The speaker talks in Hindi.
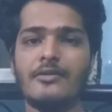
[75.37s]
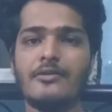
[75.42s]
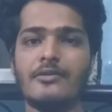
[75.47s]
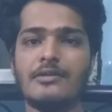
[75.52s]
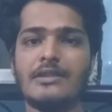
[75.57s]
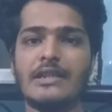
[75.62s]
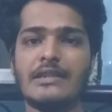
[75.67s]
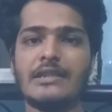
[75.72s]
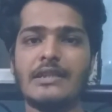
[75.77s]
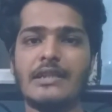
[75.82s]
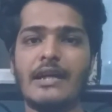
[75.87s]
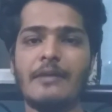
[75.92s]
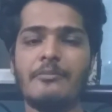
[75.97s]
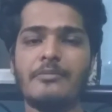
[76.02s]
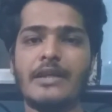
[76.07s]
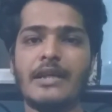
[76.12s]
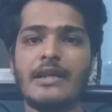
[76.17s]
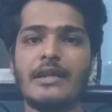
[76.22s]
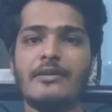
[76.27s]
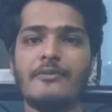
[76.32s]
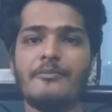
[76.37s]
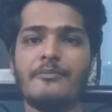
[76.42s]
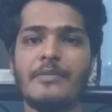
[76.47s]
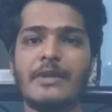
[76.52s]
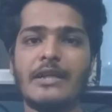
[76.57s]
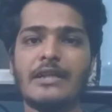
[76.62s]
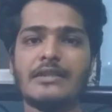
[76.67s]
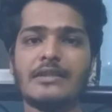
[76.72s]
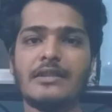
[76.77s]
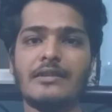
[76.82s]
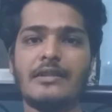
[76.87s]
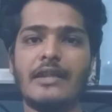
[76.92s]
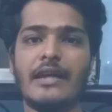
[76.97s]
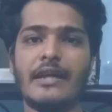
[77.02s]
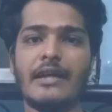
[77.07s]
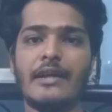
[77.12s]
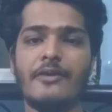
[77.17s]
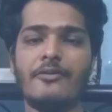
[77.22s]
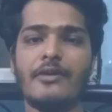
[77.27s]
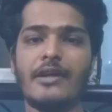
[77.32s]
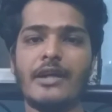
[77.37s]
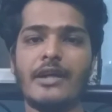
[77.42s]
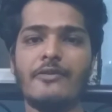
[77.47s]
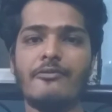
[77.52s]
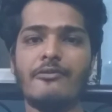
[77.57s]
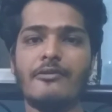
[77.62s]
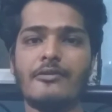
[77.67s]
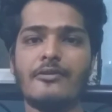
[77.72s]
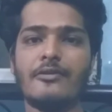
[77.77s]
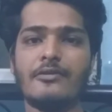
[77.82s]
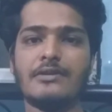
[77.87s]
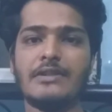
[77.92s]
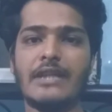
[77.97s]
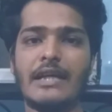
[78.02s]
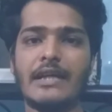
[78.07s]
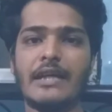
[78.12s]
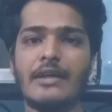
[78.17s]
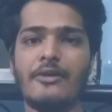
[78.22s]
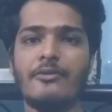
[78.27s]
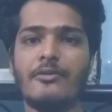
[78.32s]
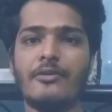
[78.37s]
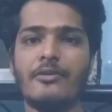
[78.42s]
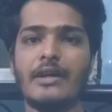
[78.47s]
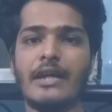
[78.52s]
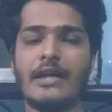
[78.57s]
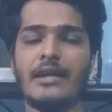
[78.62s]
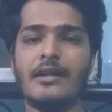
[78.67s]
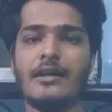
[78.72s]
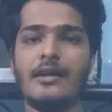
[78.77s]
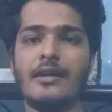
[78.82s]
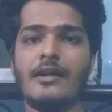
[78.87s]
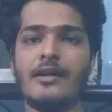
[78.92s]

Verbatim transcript: तो जैसे ही आपने पिक्स देखे होंगे फ़ोटोज़ देखे होंगे